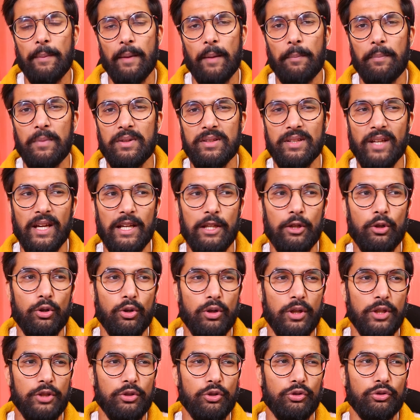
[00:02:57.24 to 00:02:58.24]
अब आप में से कई लोग
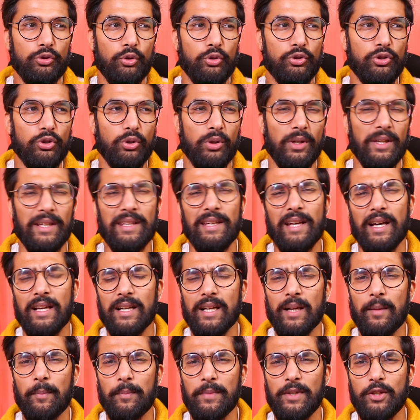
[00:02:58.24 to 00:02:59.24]
होंगे जो सोच रहे होंगे यार
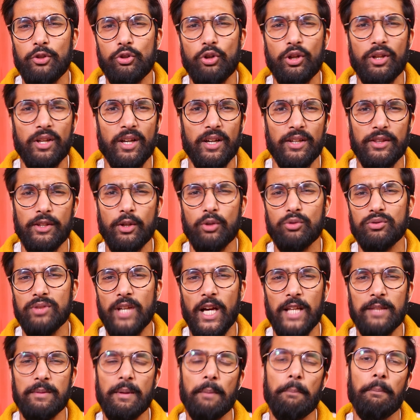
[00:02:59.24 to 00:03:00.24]
कंपनी ज्वाइन करता हूँ
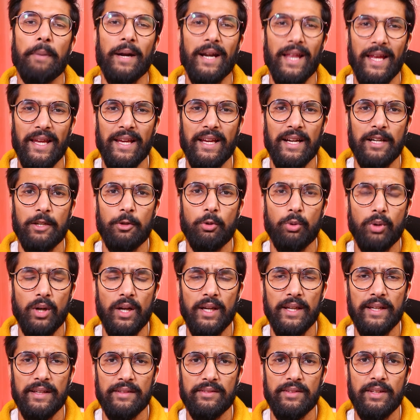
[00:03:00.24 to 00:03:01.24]
साथ में पढ़ाई कर लूंगा
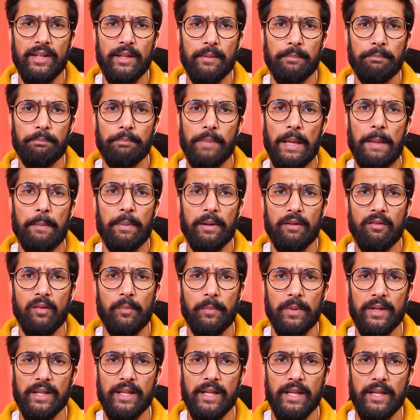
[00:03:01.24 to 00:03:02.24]
किसी पेपर
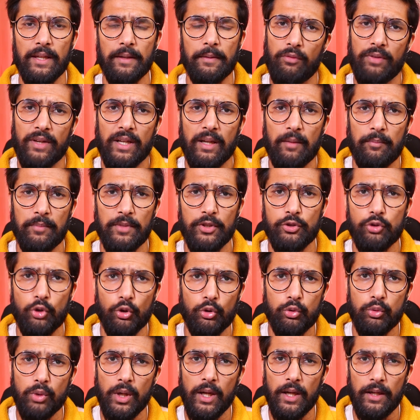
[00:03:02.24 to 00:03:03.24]
वेपर की और फिर कंपनी छोड़
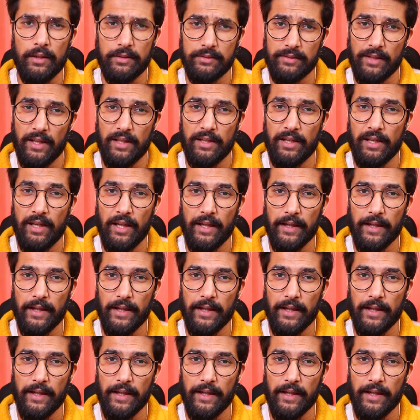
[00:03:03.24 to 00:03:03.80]
दूंगा सैलरी